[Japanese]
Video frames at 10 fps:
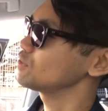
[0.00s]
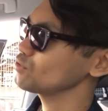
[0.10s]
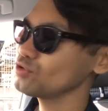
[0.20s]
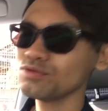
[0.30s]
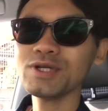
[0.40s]

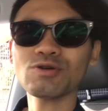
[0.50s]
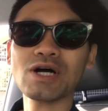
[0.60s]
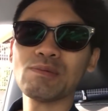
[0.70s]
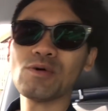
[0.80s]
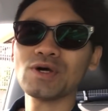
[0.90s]
ちょっと海と
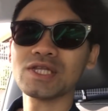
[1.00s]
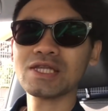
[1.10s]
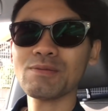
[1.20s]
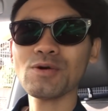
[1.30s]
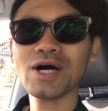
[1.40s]
かも行っ
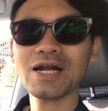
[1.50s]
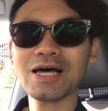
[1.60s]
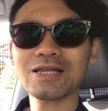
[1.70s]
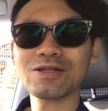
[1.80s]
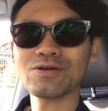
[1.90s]
てみようか
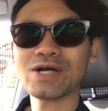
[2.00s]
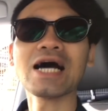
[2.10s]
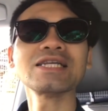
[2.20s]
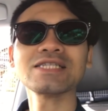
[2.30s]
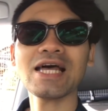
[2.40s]
なっていう
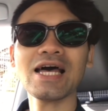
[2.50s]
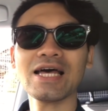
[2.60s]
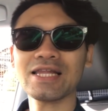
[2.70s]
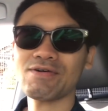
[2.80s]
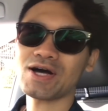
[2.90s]
感じで
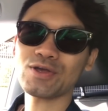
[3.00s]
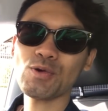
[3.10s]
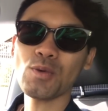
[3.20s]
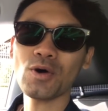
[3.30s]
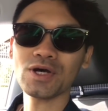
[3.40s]
では
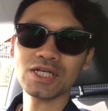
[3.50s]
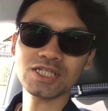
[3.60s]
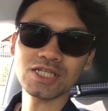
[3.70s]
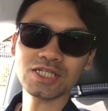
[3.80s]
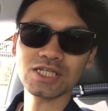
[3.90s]
今日も
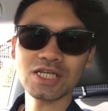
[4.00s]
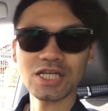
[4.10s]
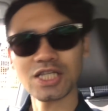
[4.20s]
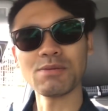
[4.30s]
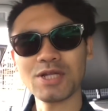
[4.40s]
一日
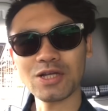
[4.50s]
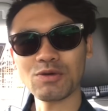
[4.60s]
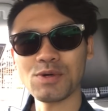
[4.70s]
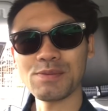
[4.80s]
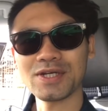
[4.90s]
行ってみたいと思い